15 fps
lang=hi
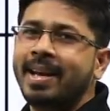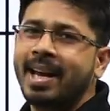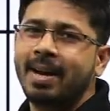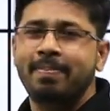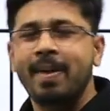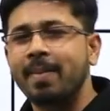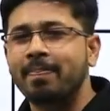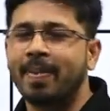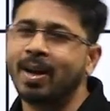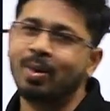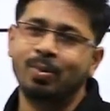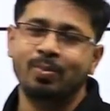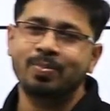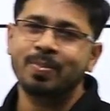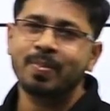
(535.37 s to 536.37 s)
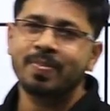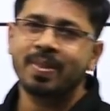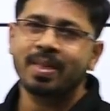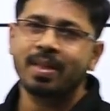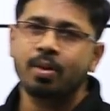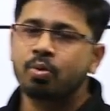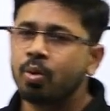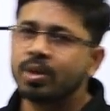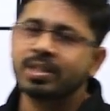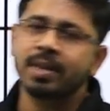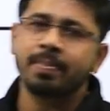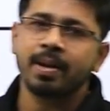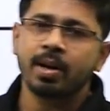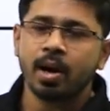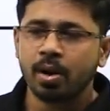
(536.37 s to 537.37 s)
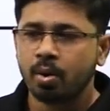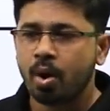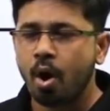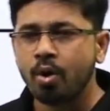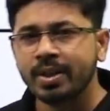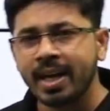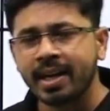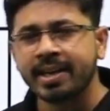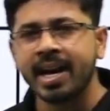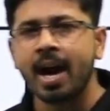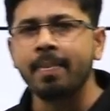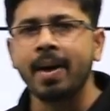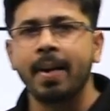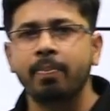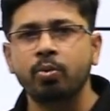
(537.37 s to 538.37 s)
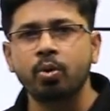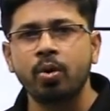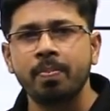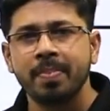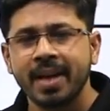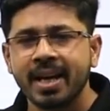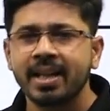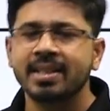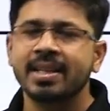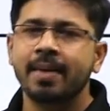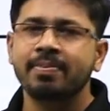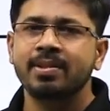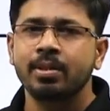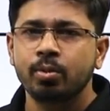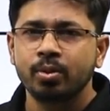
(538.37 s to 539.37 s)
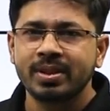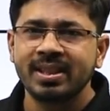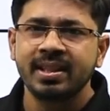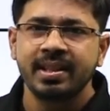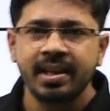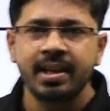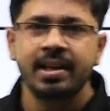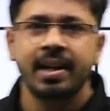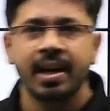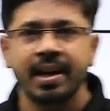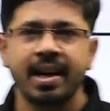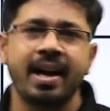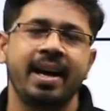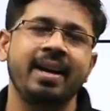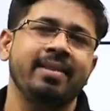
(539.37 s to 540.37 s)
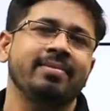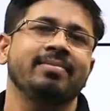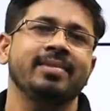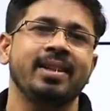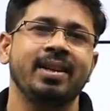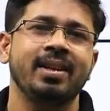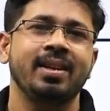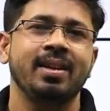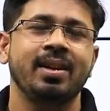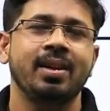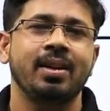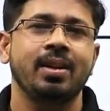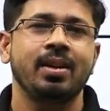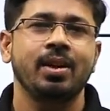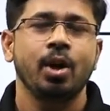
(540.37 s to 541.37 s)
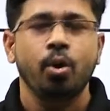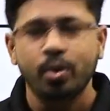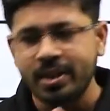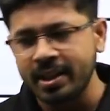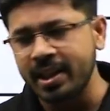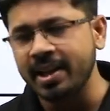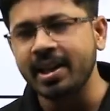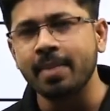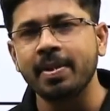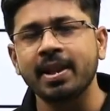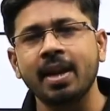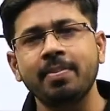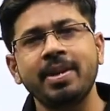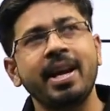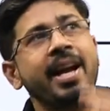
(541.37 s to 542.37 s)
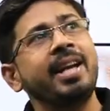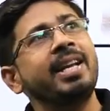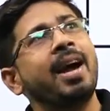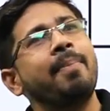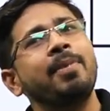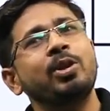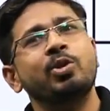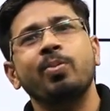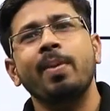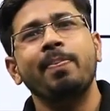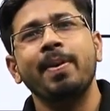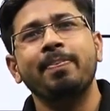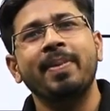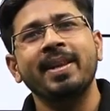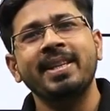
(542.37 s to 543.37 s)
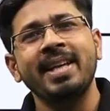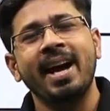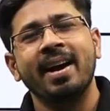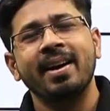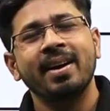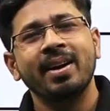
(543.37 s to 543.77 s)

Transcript: एक बार पढ़ लो कॉन्सेप्ट लगा लो और ये काम आपको मेरे हिसाब से उसी दिन करना है उसी दिन का मतलब यह है कि आपने सुबह पेपर दिया